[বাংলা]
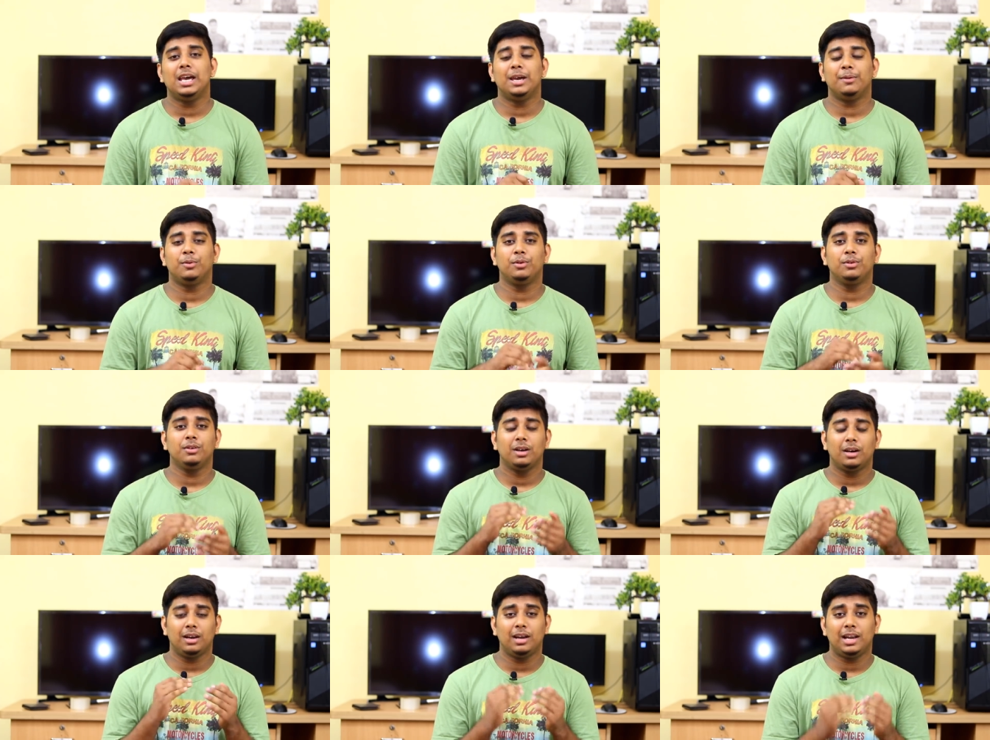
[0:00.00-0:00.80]
এবং
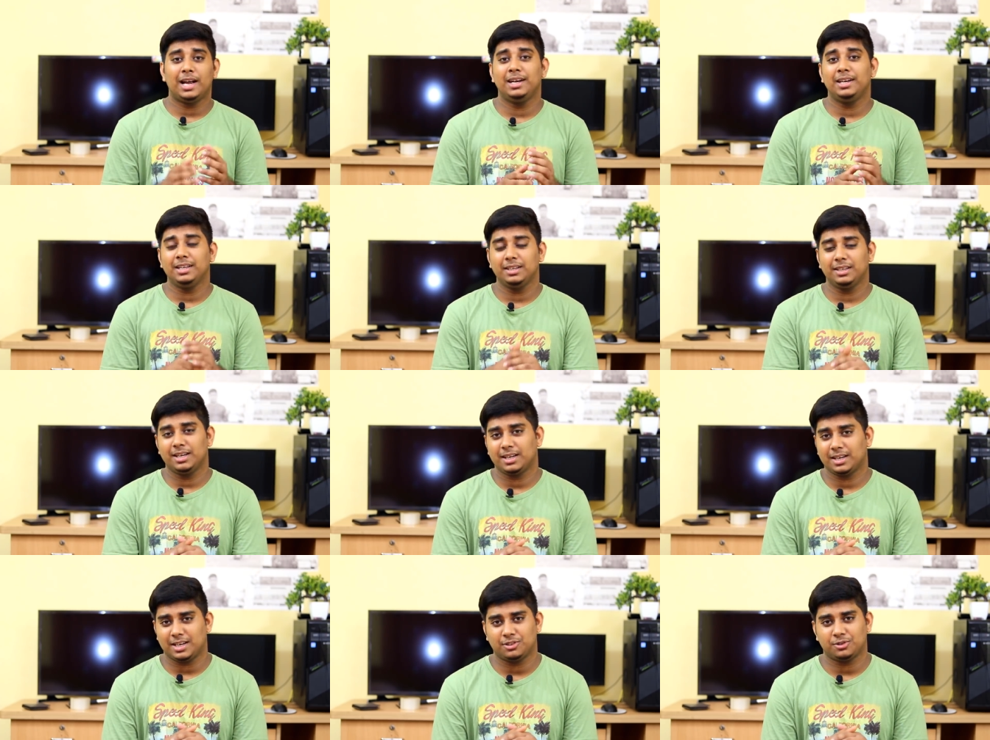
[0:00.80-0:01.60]
ল্যান্ডিং
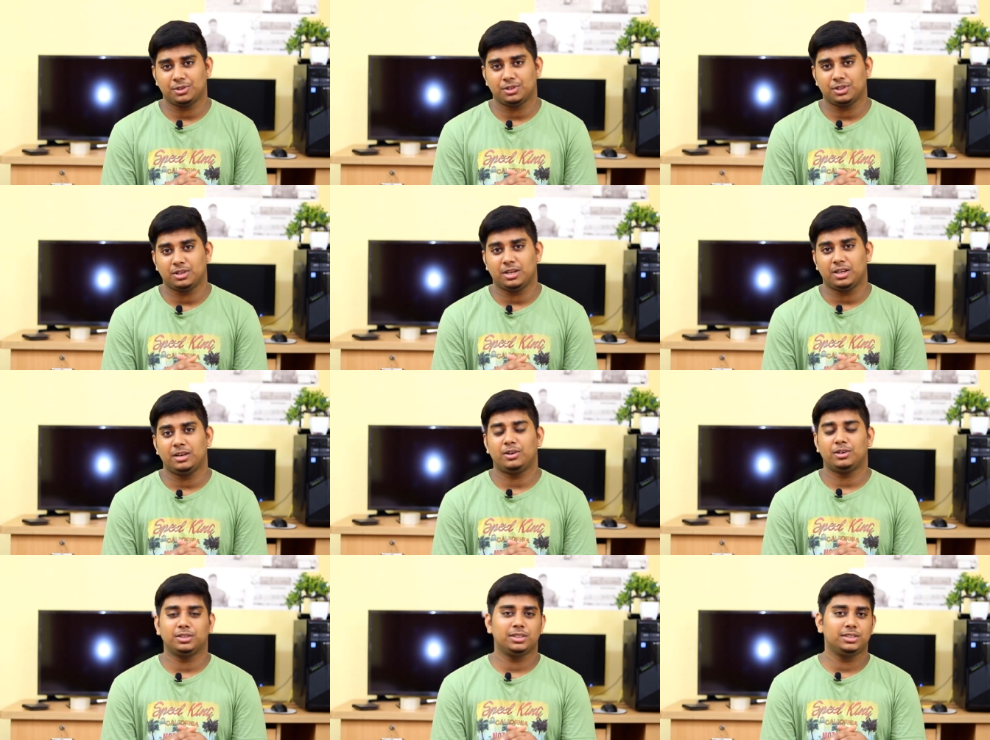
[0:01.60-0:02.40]
গিয়ার কাজ করছে না
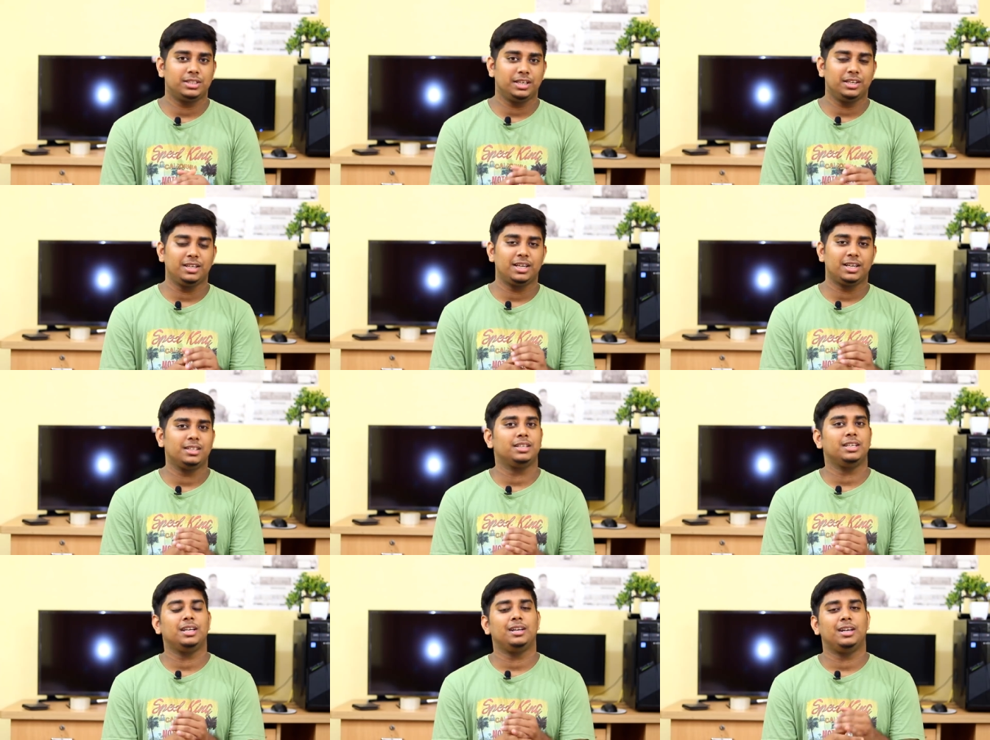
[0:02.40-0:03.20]
অর্থাৎ যে গিয়ার
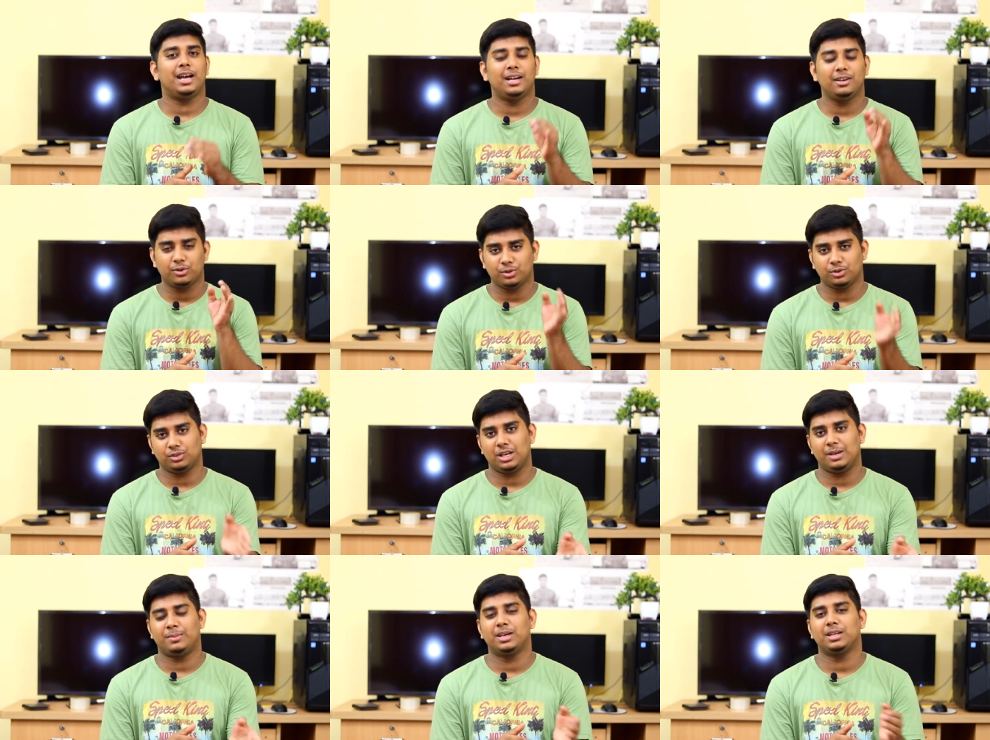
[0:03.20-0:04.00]
দিয়ে ল্যান্ড
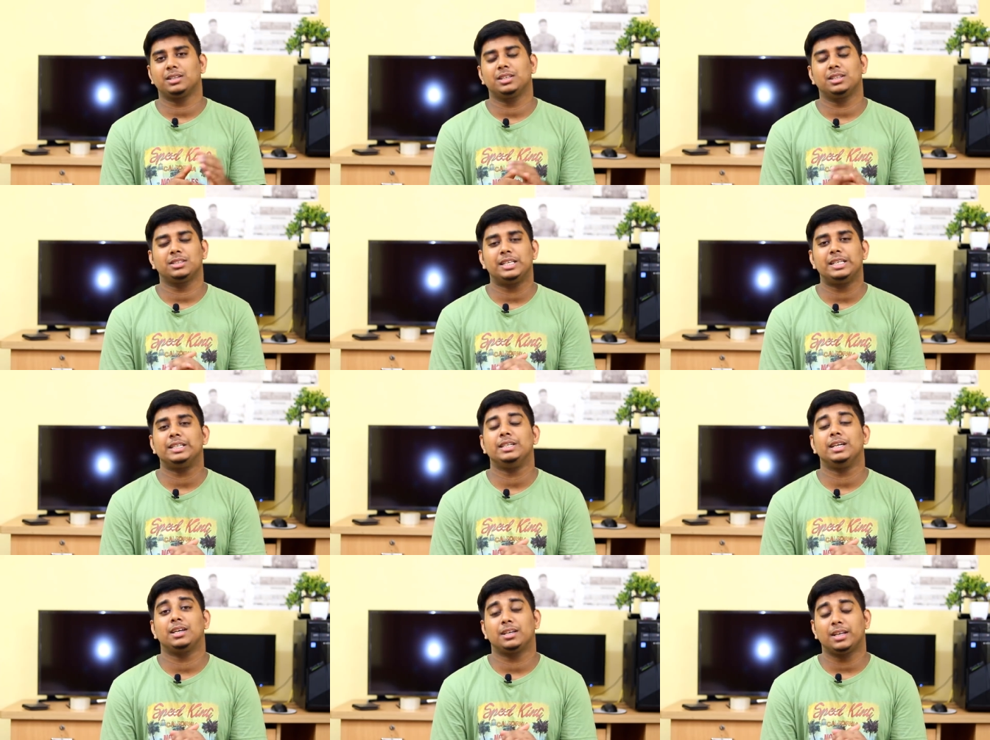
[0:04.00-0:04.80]
করতে হয় মাটিতে সেই
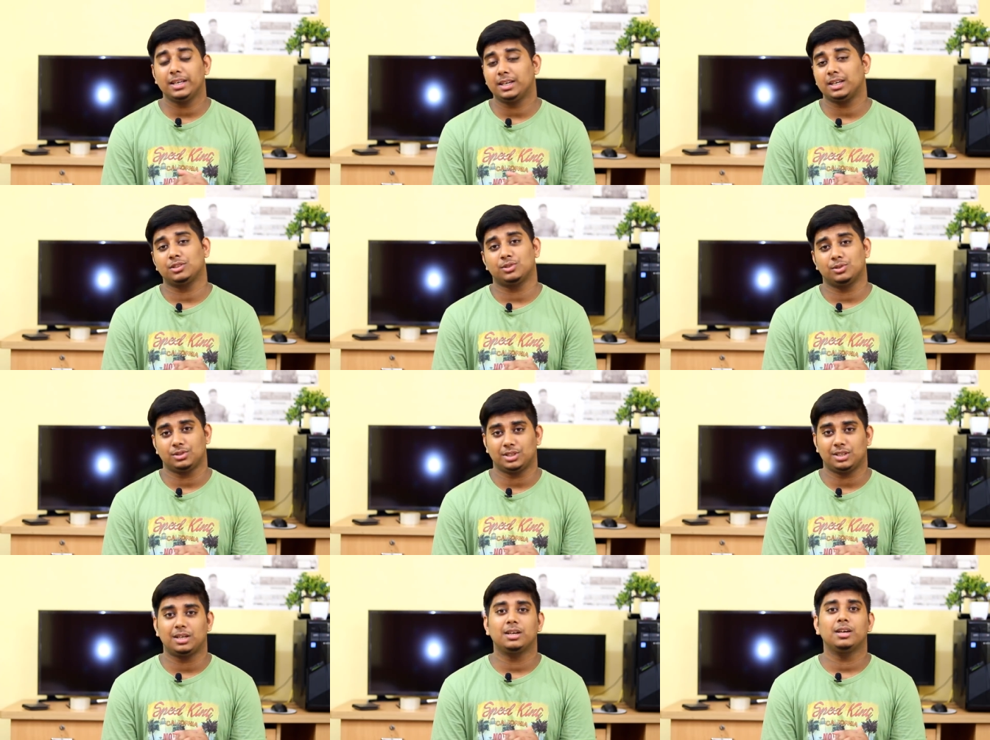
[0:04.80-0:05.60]
গিয়ারটাই কাজ
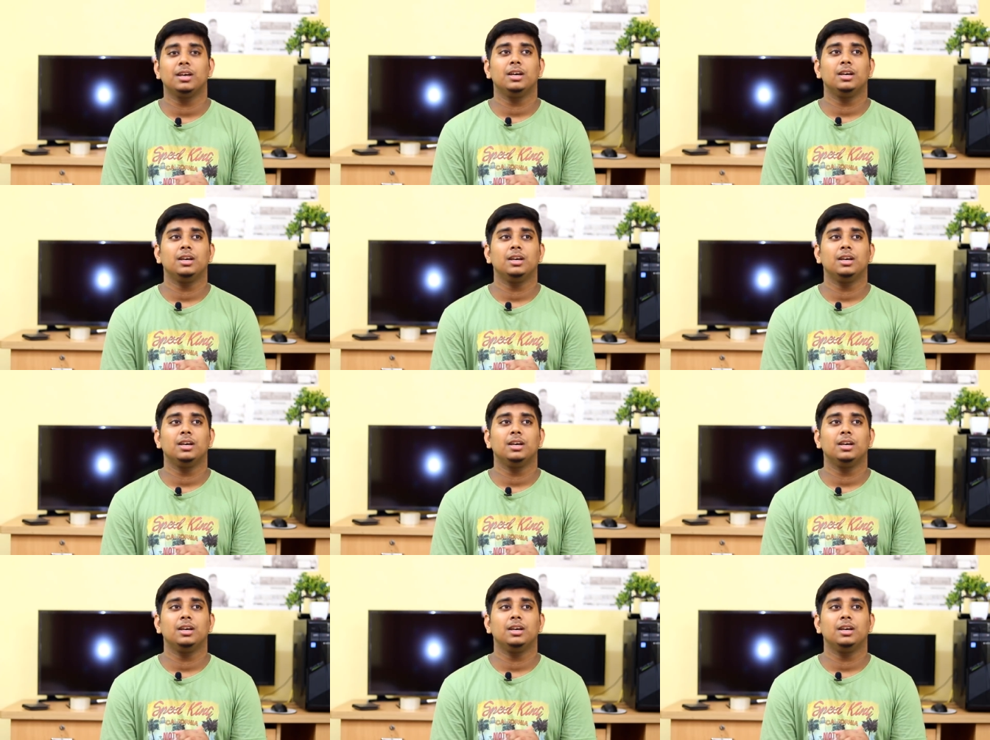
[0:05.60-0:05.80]
করছে না